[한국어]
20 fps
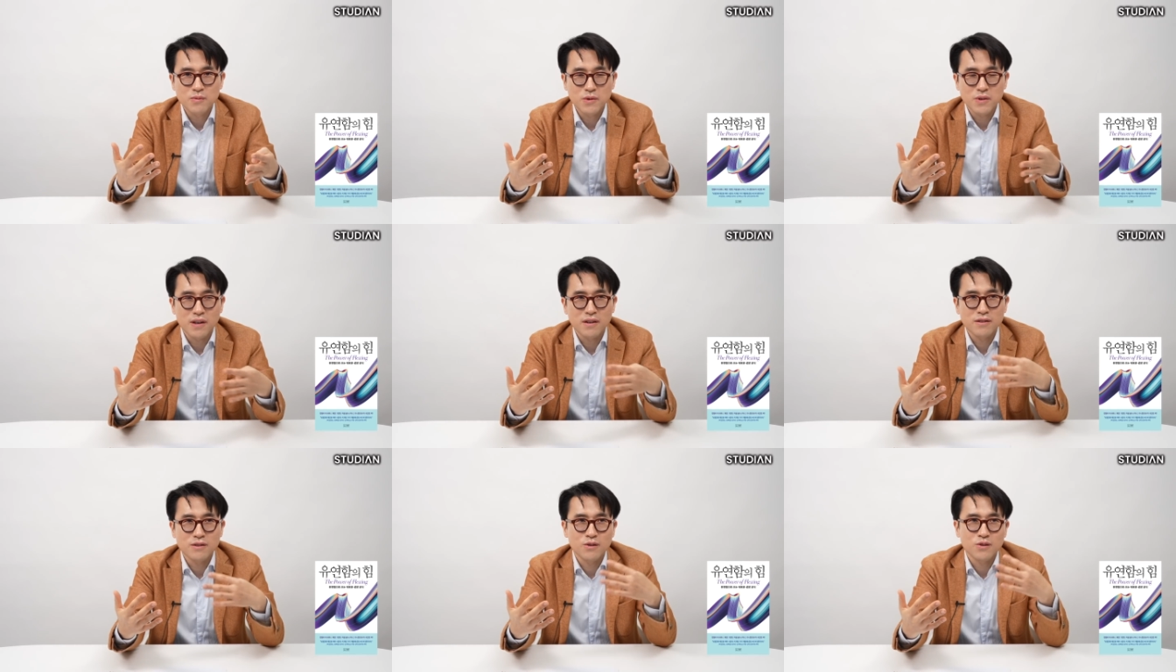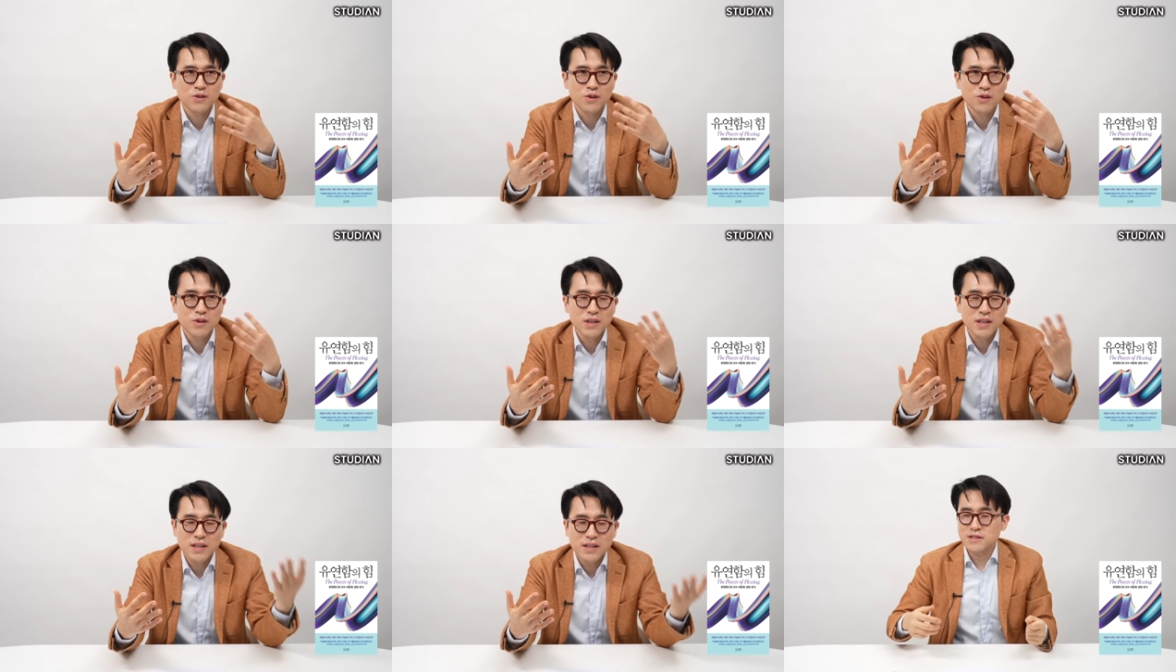뭐 예를
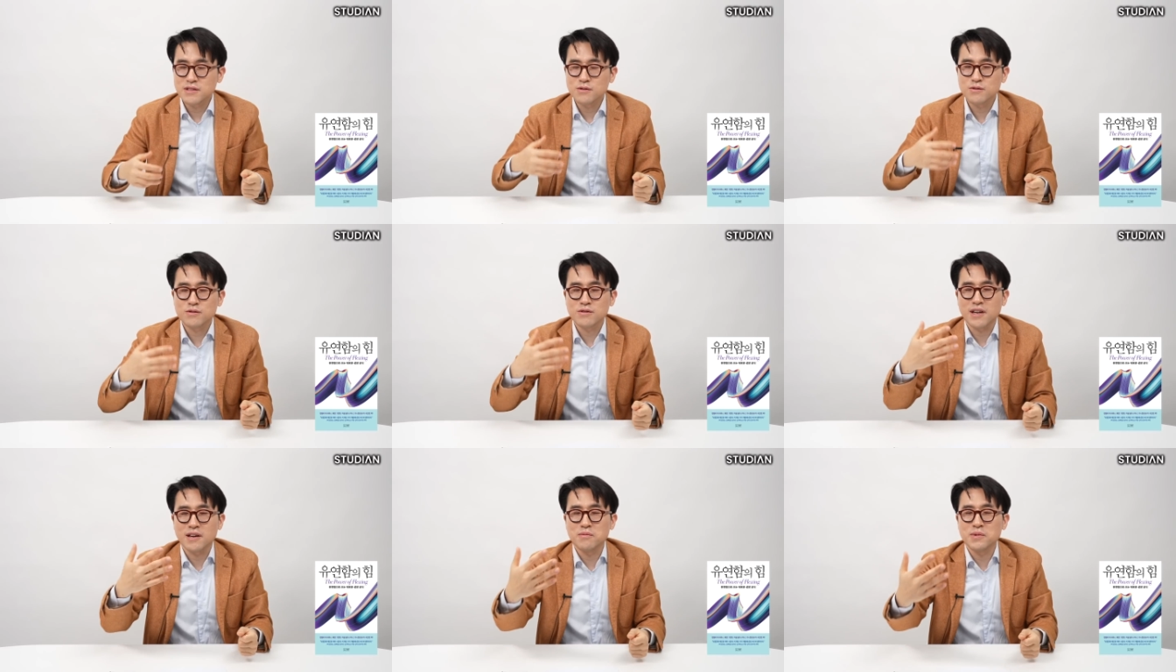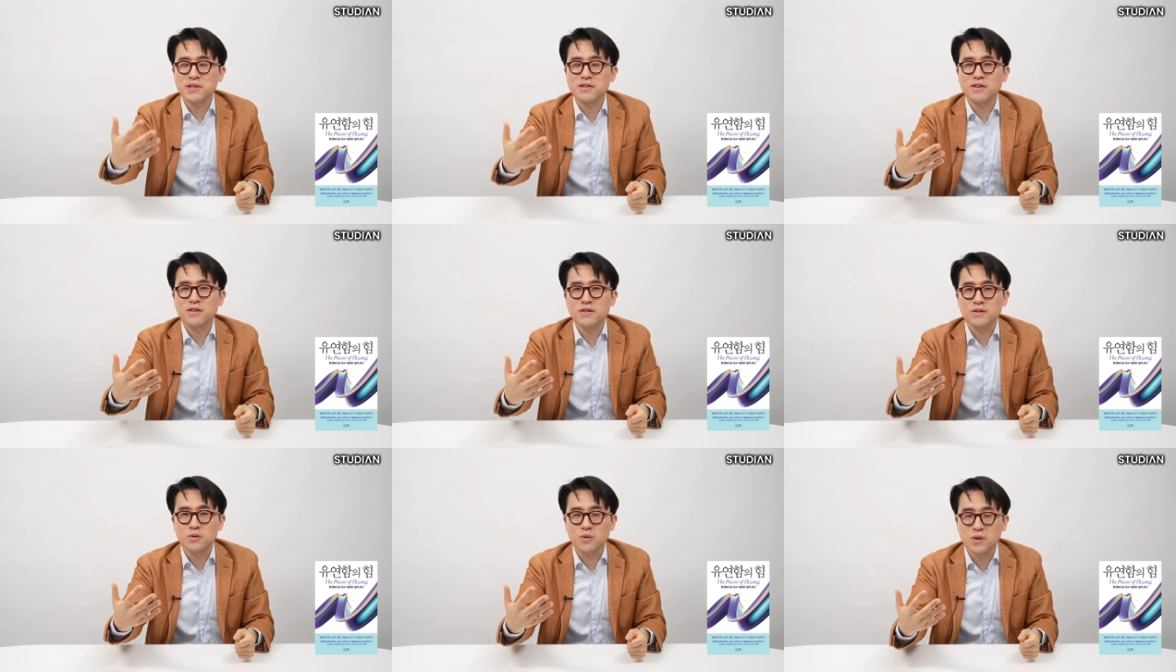들어서 친구들
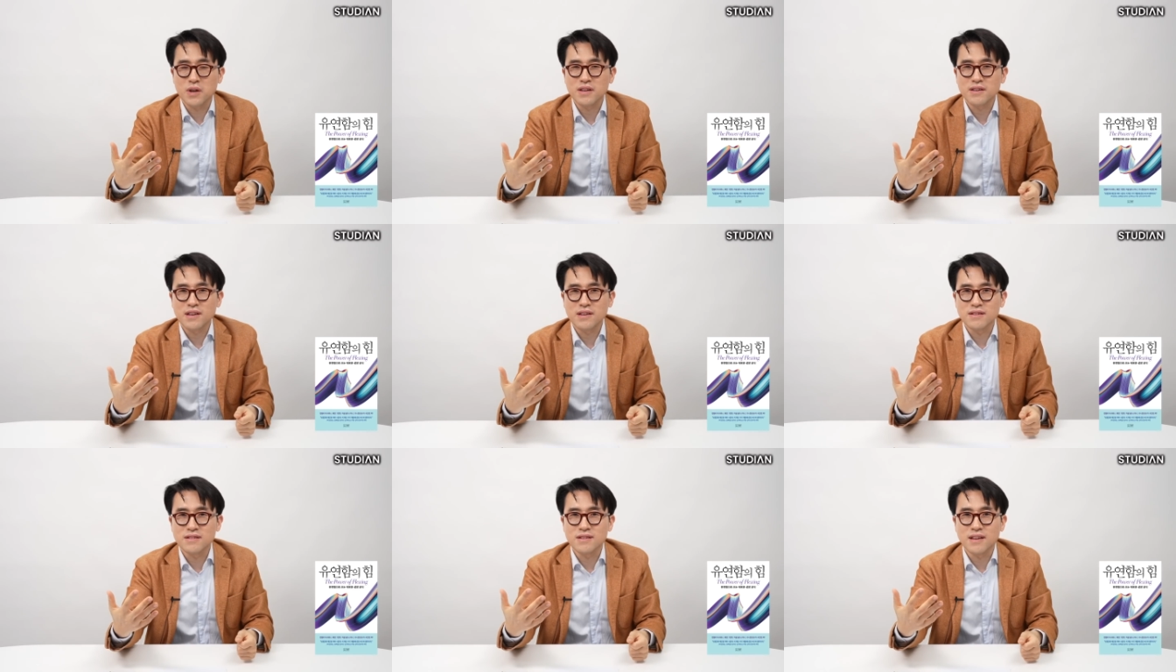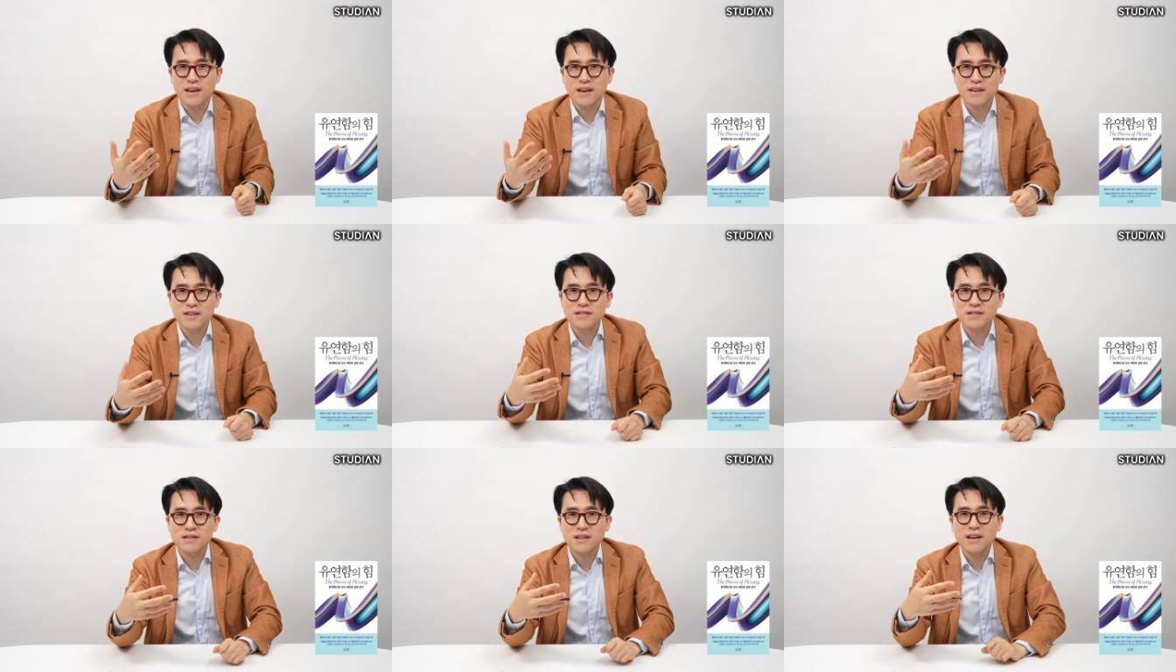앞에서 노래를 했는데
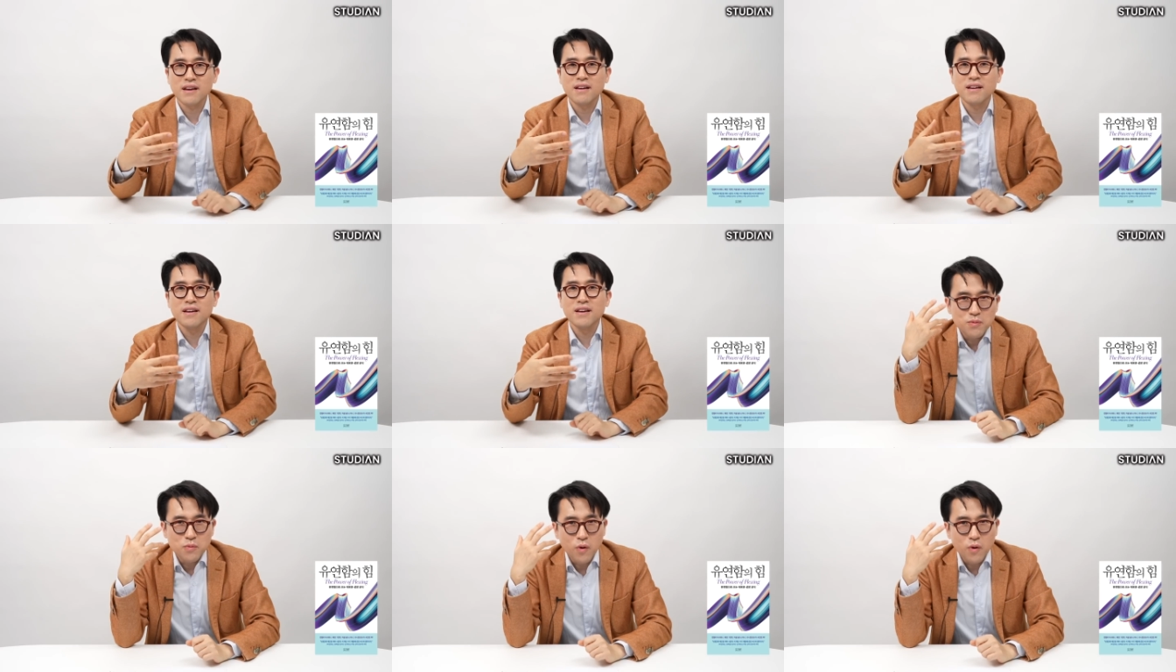그때